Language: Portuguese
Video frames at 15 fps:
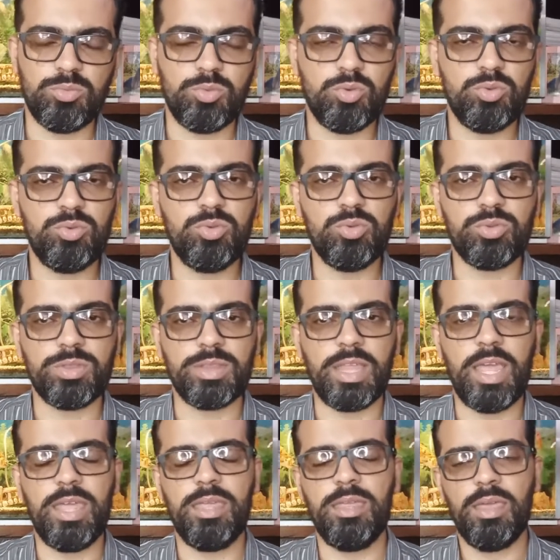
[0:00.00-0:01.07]
mundo
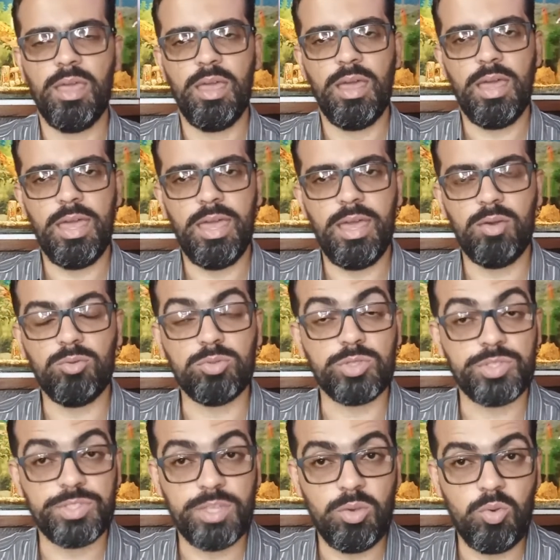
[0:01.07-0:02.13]
tem é o
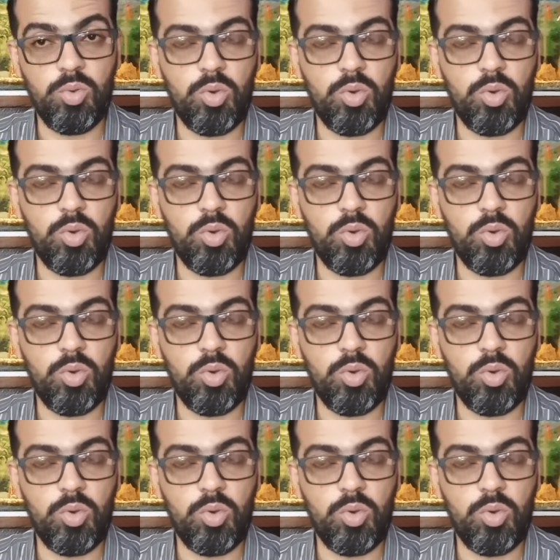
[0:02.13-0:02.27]
seu